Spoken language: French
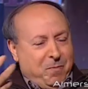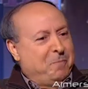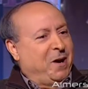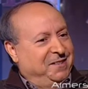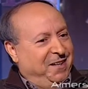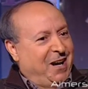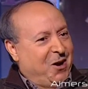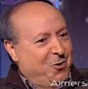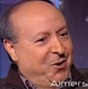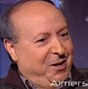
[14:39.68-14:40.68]
pas partir à
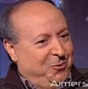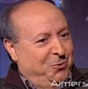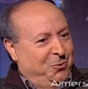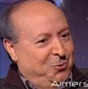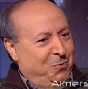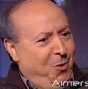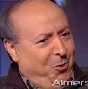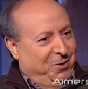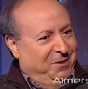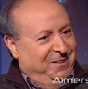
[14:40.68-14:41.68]
la conquête du
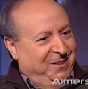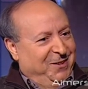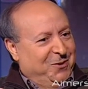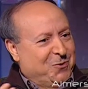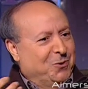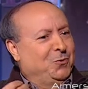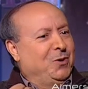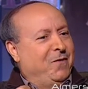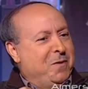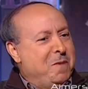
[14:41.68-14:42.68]
monde quand vous
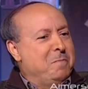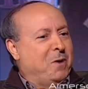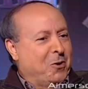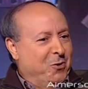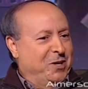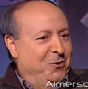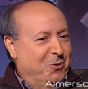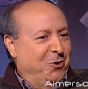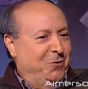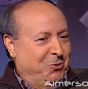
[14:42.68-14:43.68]
n'avez même pas conquis
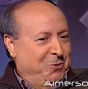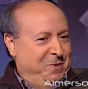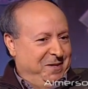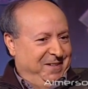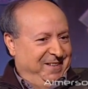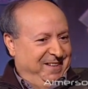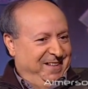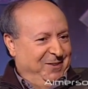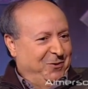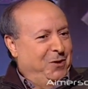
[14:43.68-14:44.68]
encore votre pays.
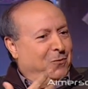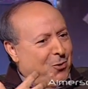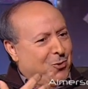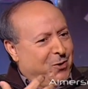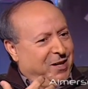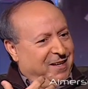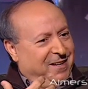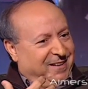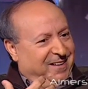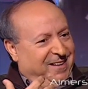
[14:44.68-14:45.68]
Donc il faut le
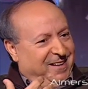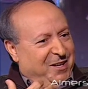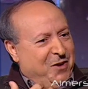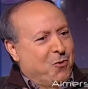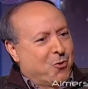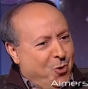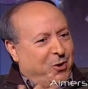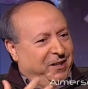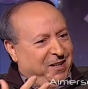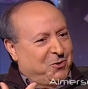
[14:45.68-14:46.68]
conquérir. Il faut
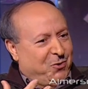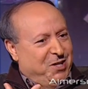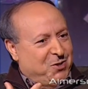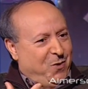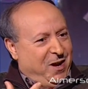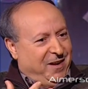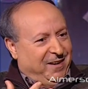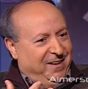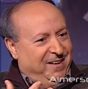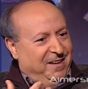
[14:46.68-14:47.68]
conquérir son histoire.
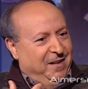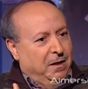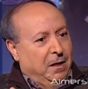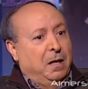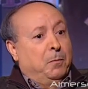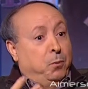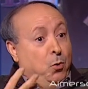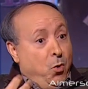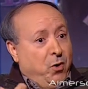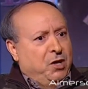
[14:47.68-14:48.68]
Et
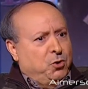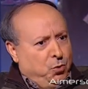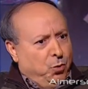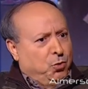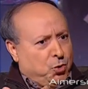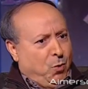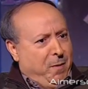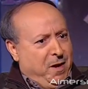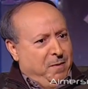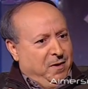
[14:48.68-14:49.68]
plus on est sûr de
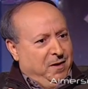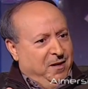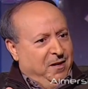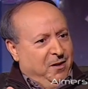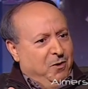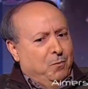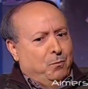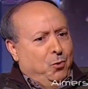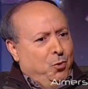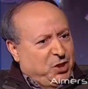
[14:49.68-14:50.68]
soi-même,
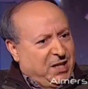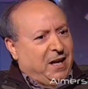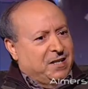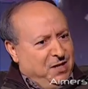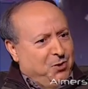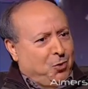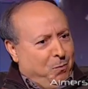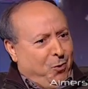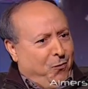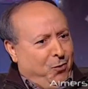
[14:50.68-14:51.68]
plus ses racines sont
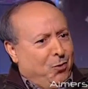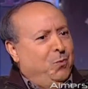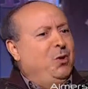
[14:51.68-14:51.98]
profondes,